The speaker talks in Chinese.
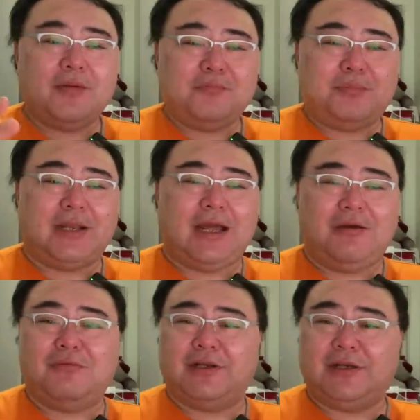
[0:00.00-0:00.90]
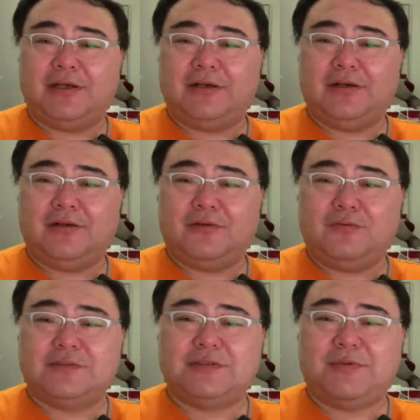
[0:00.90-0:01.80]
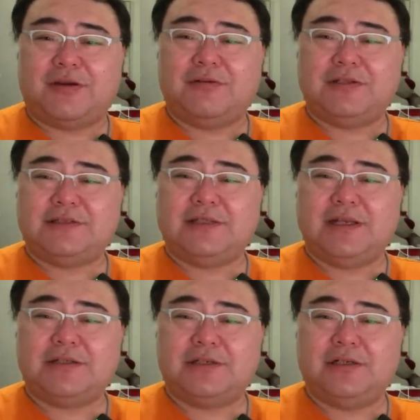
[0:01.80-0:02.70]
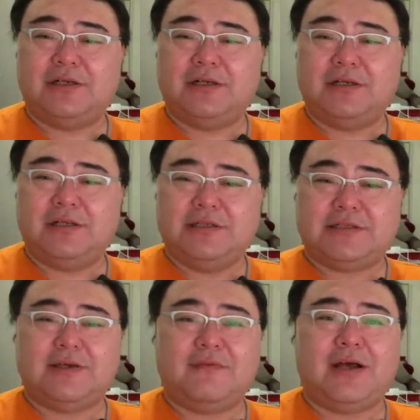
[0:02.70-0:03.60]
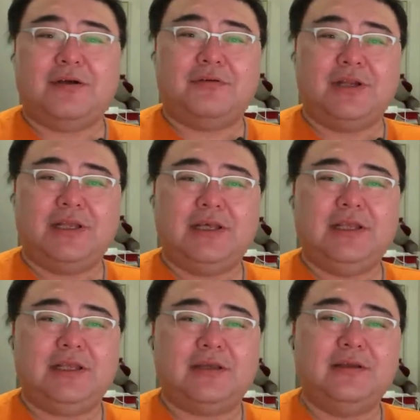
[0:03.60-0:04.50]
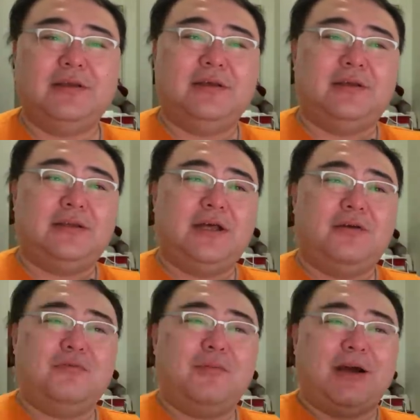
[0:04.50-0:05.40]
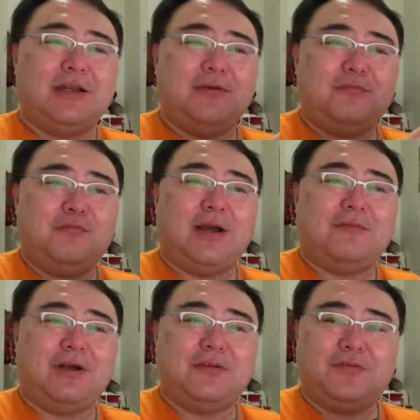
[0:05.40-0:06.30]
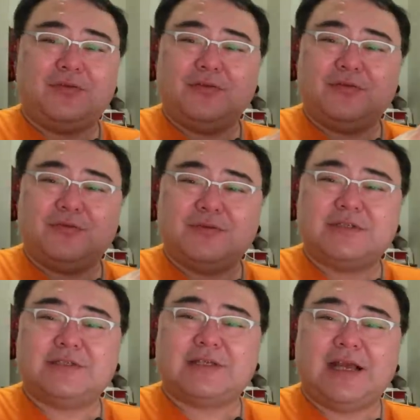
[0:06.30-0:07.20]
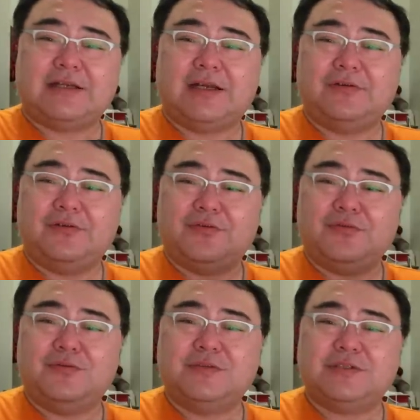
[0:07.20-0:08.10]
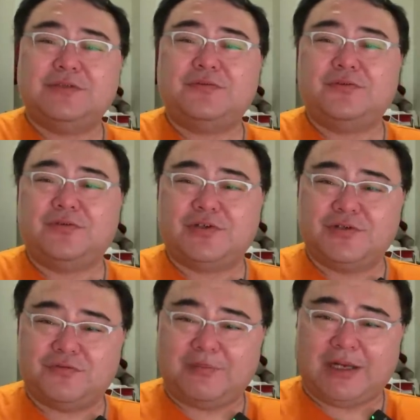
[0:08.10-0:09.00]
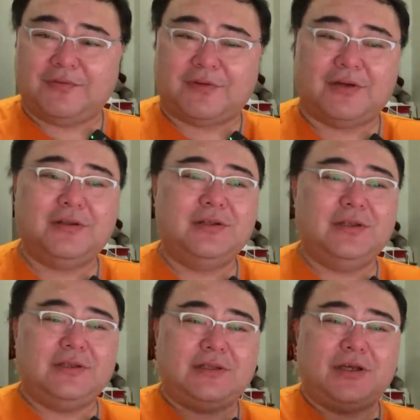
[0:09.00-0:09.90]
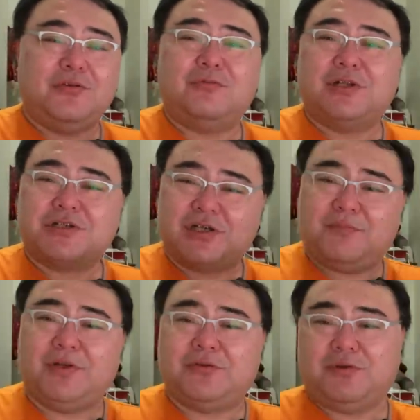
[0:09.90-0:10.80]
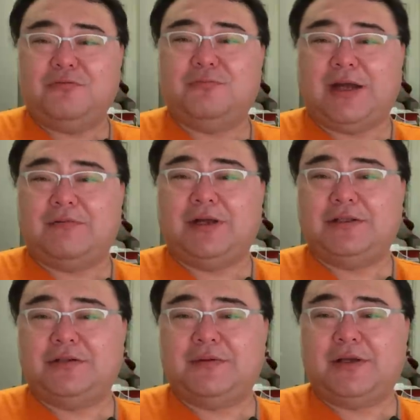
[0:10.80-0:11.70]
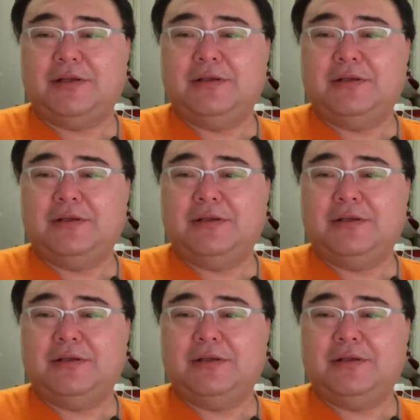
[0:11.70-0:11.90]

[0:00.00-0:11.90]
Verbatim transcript: 本来我这个公司比方说今年挣了1000万或者1个亿，那我把这500万算作公司财产，就是从公司去支出买这房，等于我的成本多了500万，对吧？